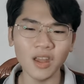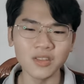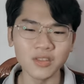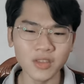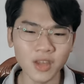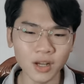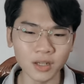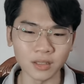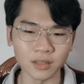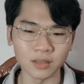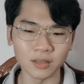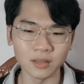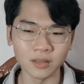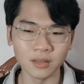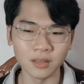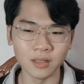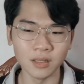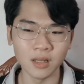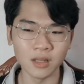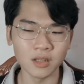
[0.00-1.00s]
nhưng
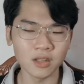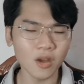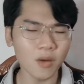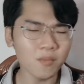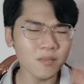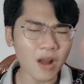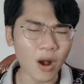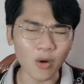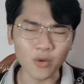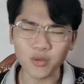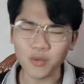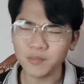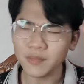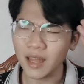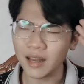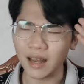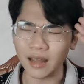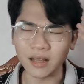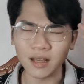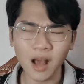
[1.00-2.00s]
trong đầu chúng ta lại